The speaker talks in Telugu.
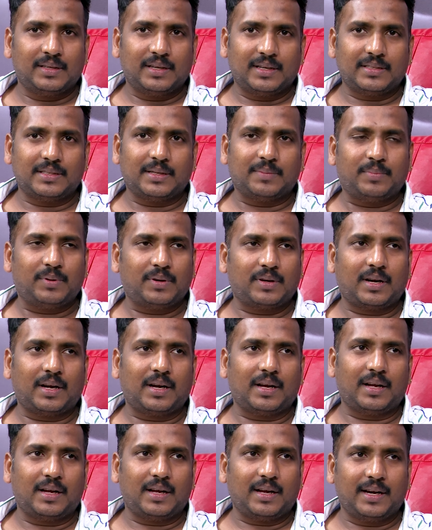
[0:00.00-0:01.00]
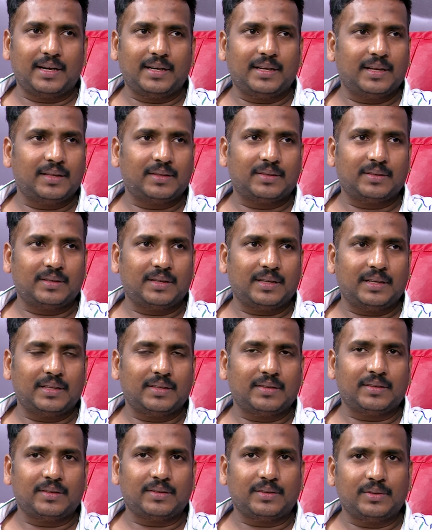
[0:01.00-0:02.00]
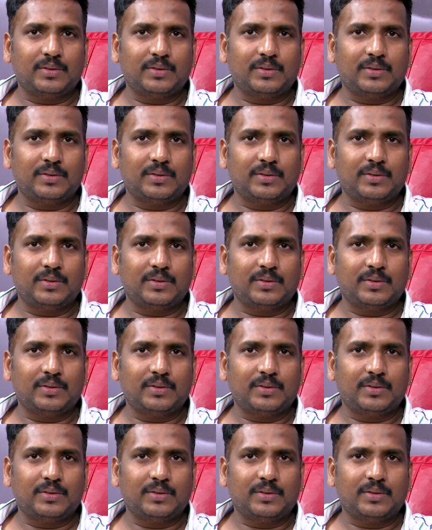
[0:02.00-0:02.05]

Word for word: అని చెప్పి ఒక ఐడియాతోటి ఇది